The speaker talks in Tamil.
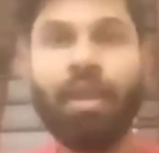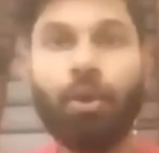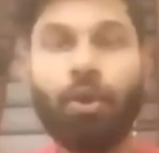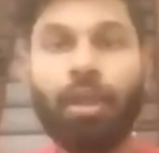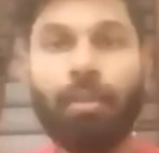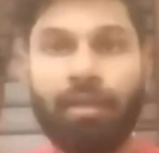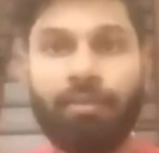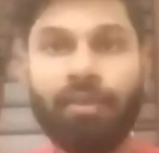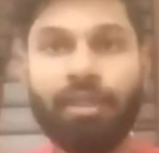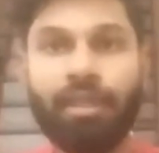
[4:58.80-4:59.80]
நம்மளுடைய
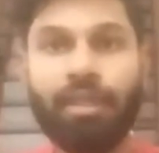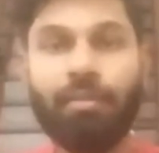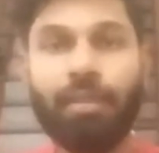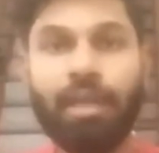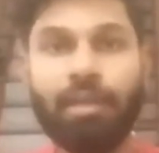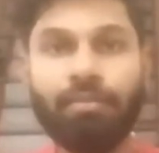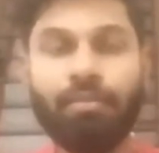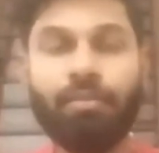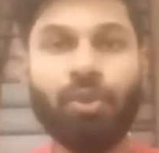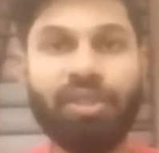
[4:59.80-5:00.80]
மனம் வந்து மனம்
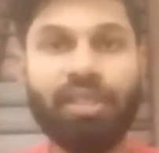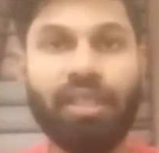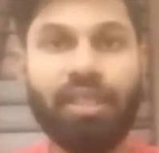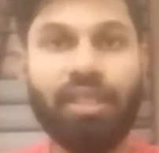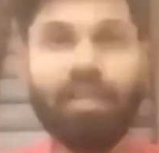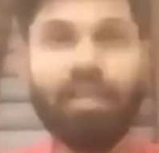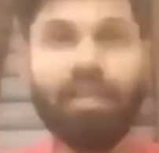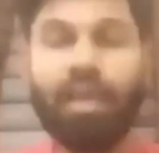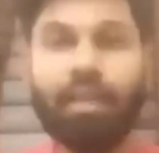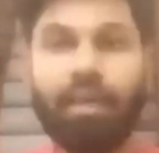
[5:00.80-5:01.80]
புத்தி
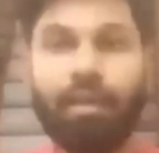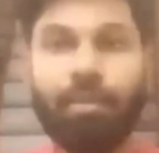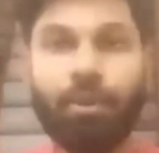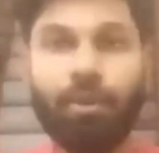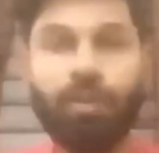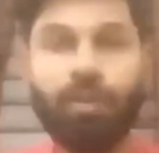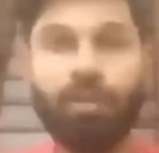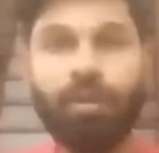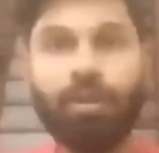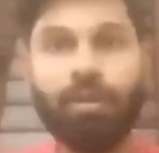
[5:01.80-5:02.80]
அதற்கப்புறம்
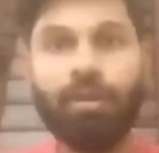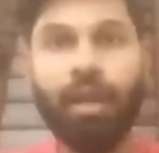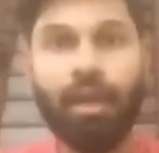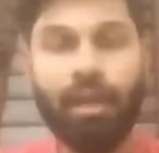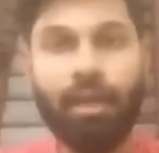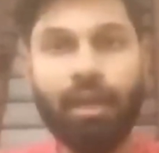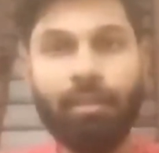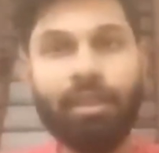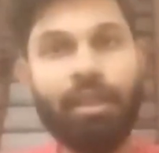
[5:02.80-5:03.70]
அகங்காரம்